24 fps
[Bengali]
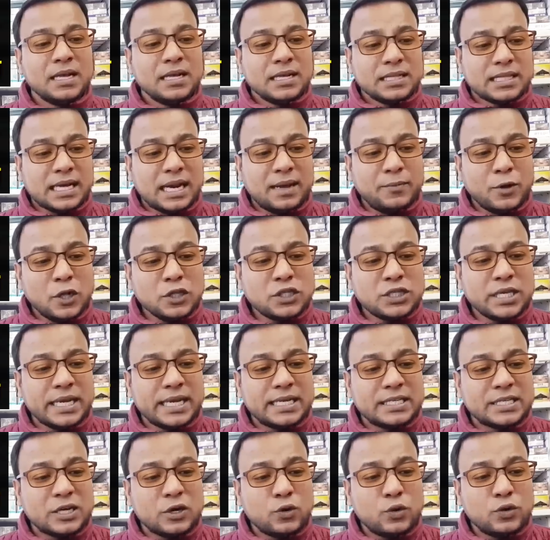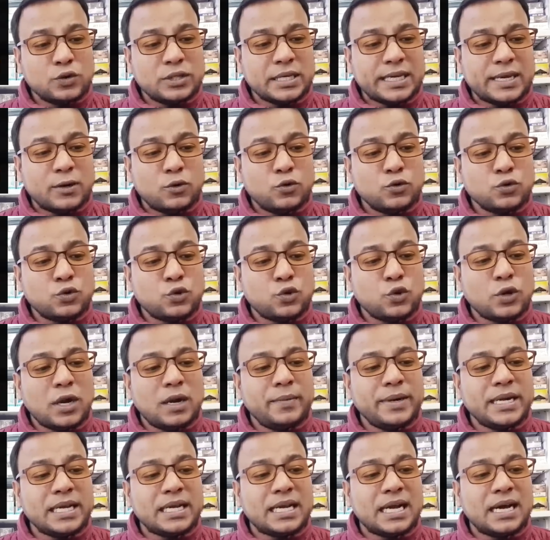তারা বলছে যে ওদিকে উত্তর
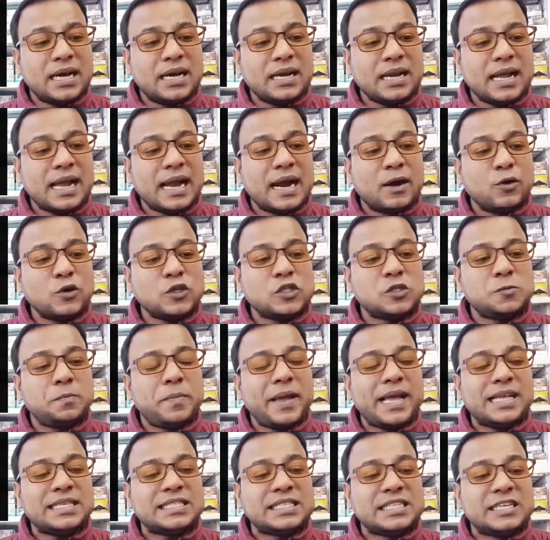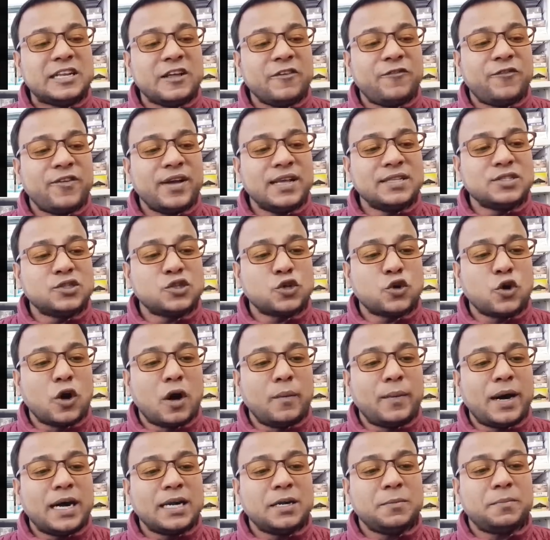আমেরিকার অ্যারোস্পেস ডিফেন্স
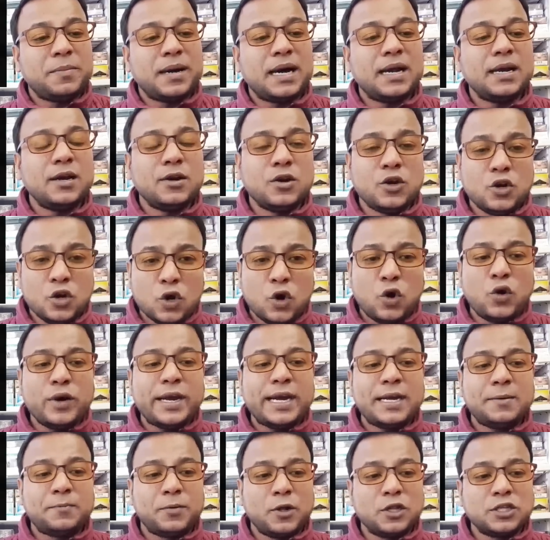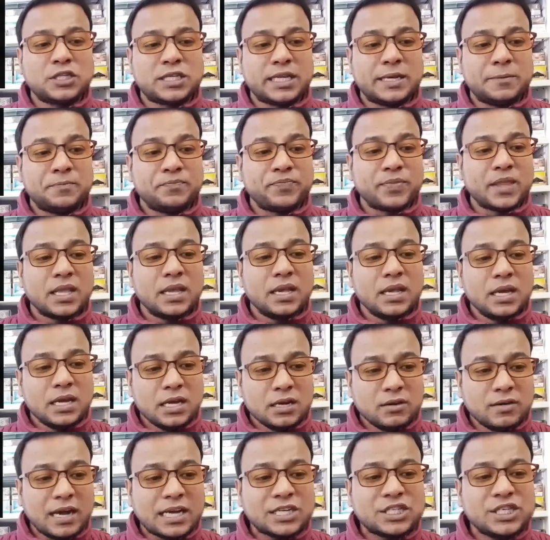কমান্ড বা নরেড বলছে
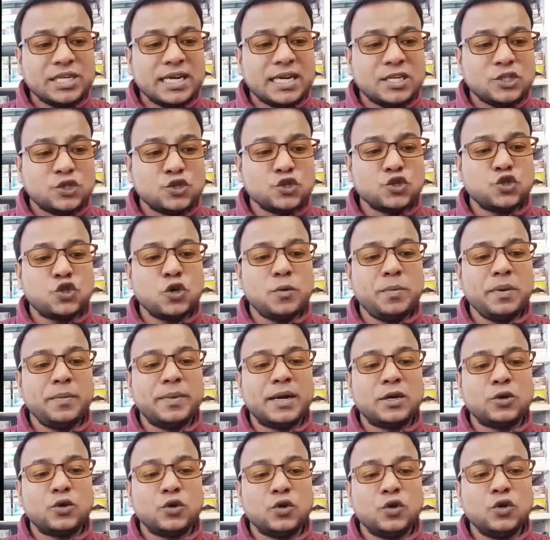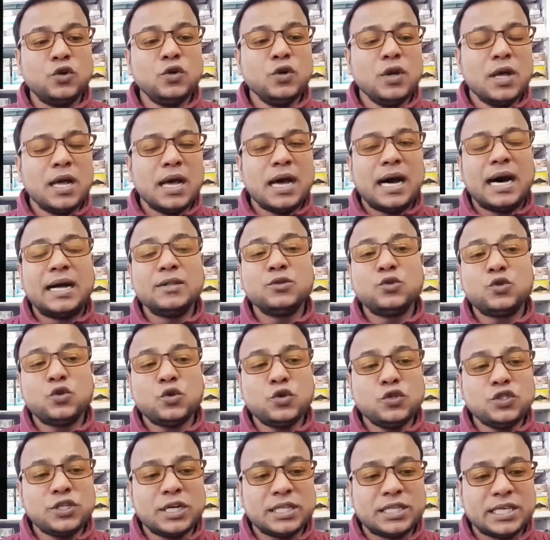রাশিয়ার যুদ্ধ বিমানগুলো
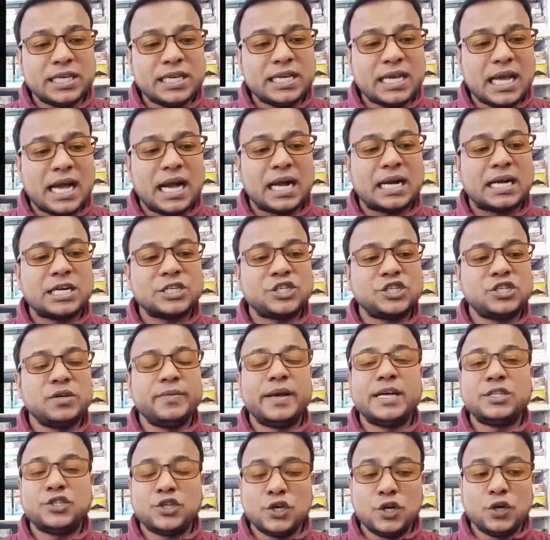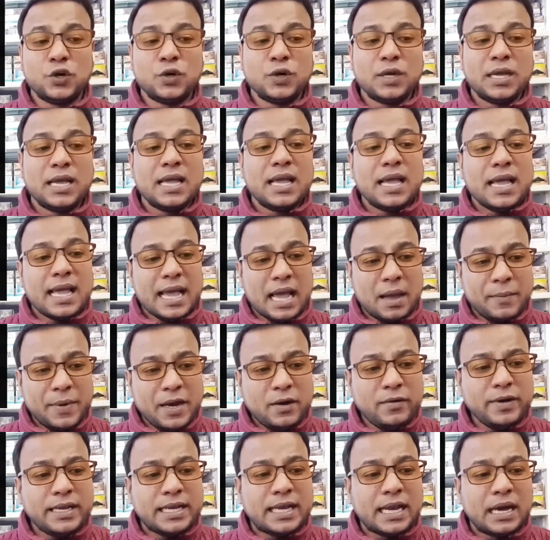আন্তর্জাতিক আকাশ সীমায় ছিল
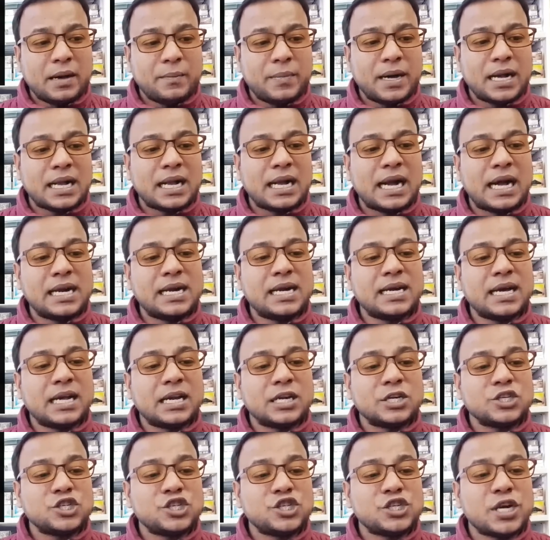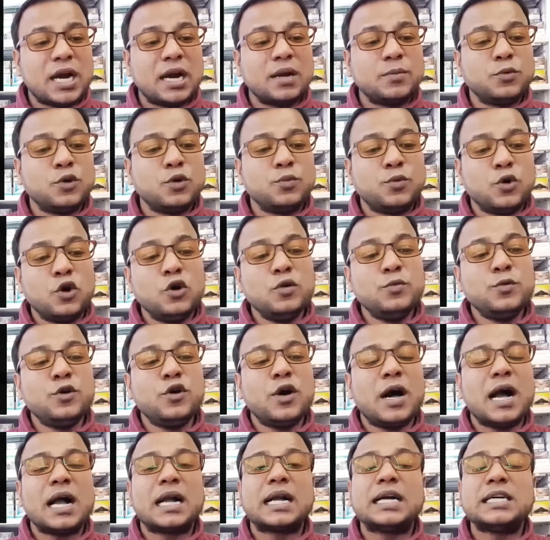আমেরিকা বা কানাডার সার্বভৌম
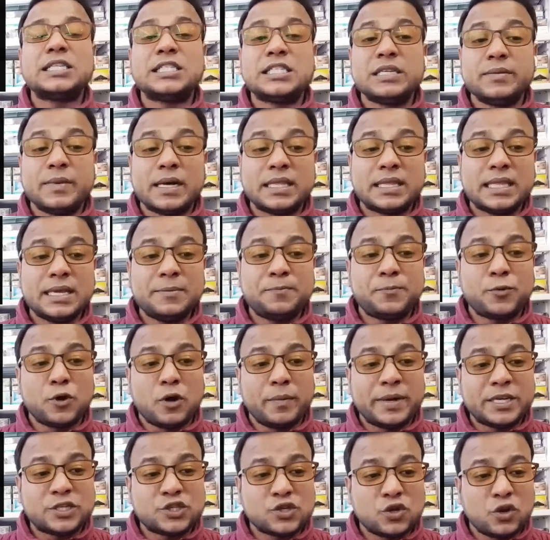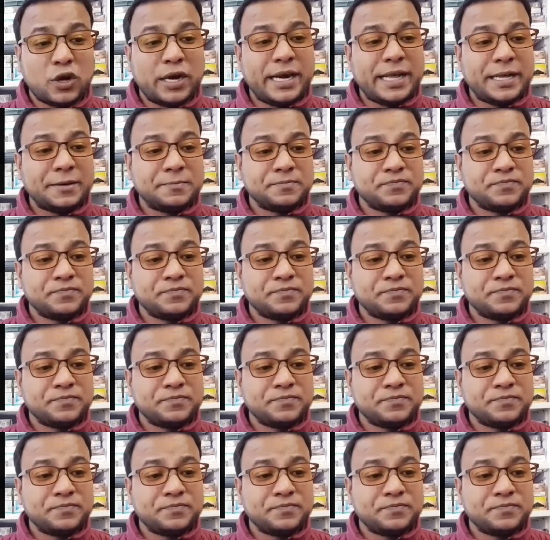আকাশ সীমাতে প্রবেশ করেনি